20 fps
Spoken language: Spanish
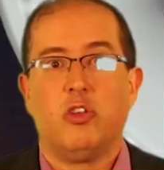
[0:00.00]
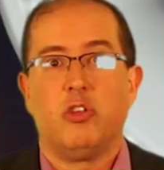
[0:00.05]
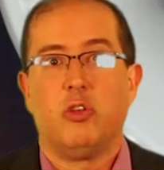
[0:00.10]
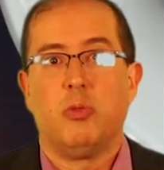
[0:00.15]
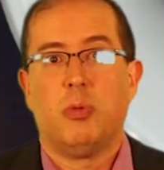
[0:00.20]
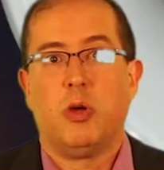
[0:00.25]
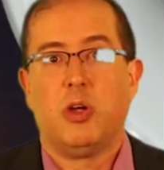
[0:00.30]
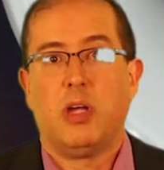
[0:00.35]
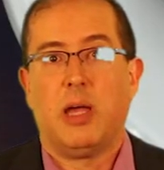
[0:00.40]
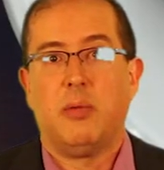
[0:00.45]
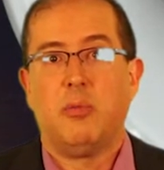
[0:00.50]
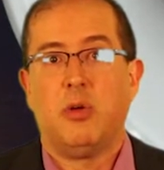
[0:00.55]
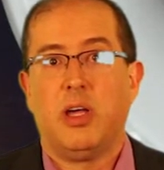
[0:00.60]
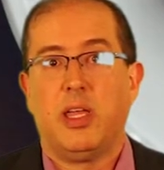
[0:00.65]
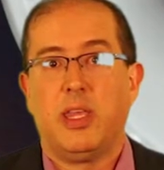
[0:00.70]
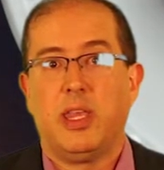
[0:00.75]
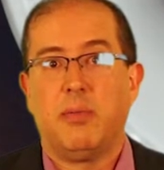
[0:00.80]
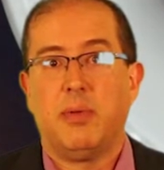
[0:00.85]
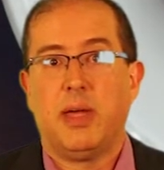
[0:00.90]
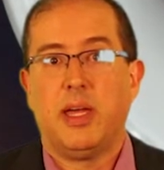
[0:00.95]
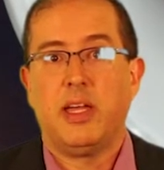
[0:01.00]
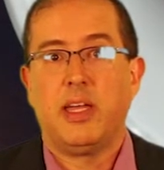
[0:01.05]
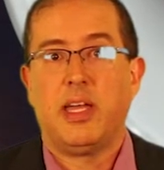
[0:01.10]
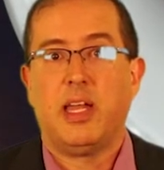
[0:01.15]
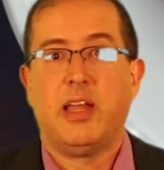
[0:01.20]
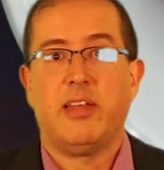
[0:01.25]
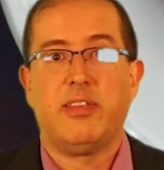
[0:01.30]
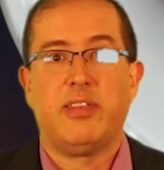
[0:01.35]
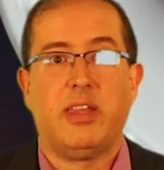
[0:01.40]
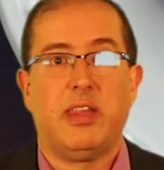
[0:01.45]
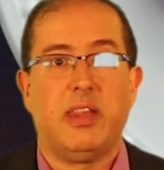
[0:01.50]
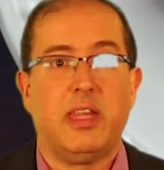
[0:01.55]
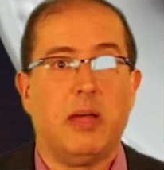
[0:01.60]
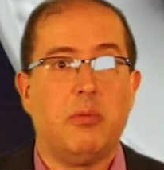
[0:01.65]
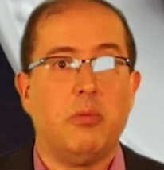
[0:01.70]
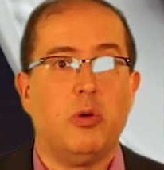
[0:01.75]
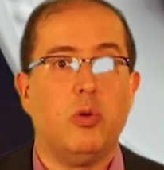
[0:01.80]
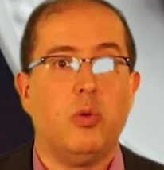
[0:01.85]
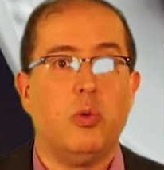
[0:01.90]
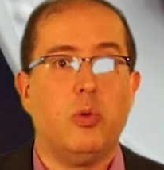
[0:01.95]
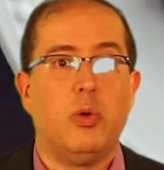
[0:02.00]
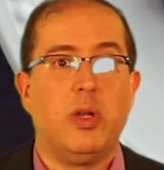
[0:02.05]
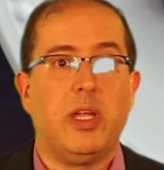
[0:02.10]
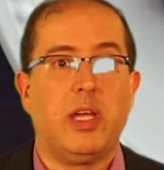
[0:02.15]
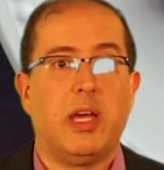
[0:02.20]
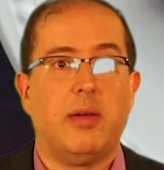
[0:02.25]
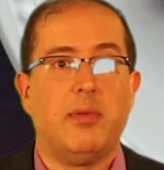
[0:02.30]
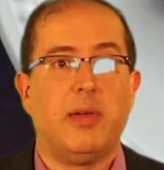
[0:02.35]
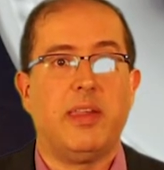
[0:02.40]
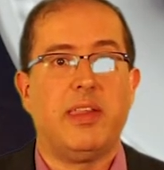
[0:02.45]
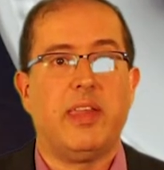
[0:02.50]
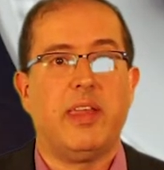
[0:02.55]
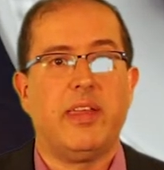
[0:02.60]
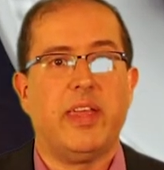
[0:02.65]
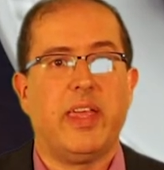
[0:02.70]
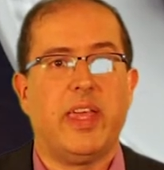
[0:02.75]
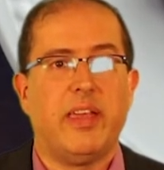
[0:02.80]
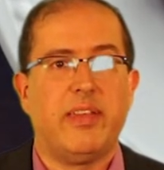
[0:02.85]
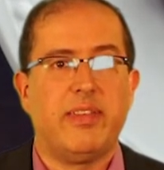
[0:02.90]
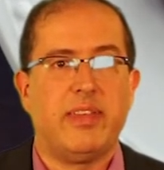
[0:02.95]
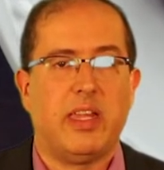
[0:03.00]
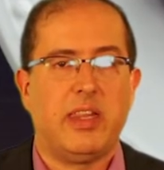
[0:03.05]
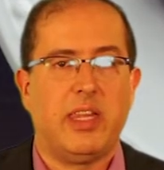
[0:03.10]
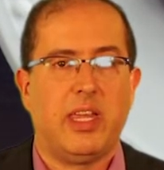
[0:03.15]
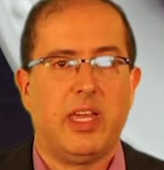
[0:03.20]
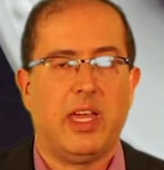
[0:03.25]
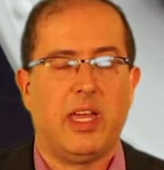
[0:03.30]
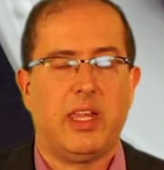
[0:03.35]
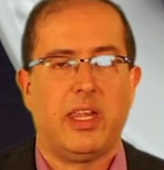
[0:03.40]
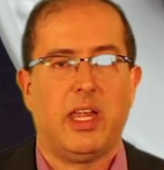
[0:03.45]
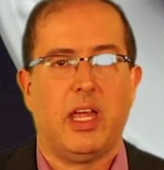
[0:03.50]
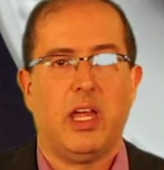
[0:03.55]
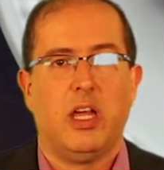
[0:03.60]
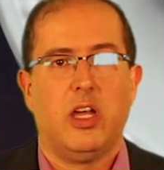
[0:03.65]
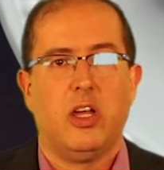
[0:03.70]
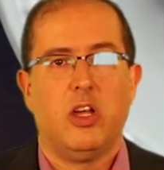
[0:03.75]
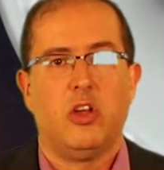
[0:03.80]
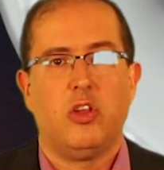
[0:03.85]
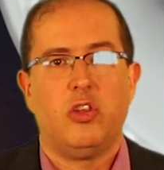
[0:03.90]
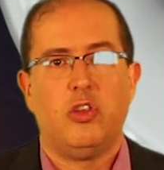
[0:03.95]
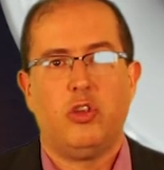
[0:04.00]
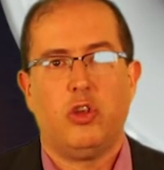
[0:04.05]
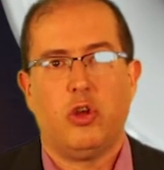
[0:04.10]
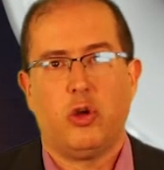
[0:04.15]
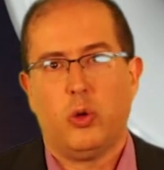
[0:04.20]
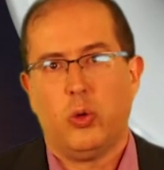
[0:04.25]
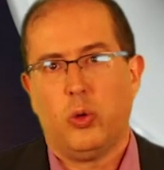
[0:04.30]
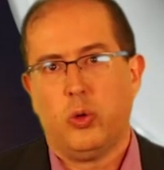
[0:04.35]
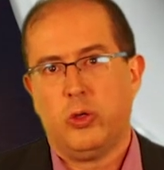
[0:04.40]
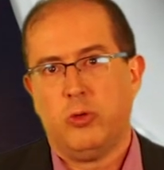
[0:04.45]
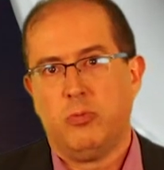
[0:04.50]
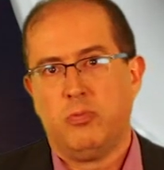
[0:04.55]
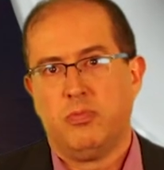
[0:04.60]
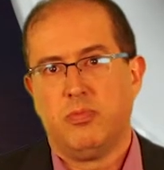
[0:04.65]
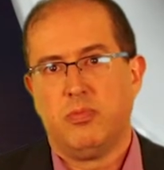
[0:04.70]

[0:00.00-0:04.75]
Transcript: Supongamos además que le asignamos únicamente esa etiqueta, yogur.